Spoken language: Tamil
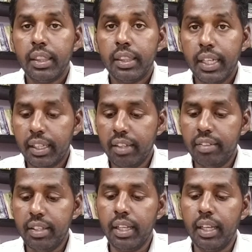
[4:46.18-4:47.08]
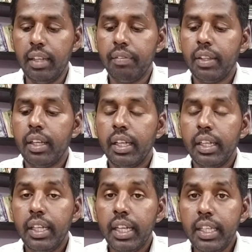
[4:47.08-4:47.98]
தர்க்க சிந்தனை
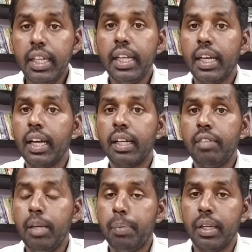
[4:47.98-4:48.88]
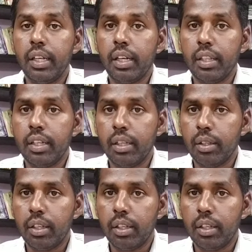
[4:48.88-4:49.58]
எதிரிணைகளாக வெளிப்படுகின்றதுன்ற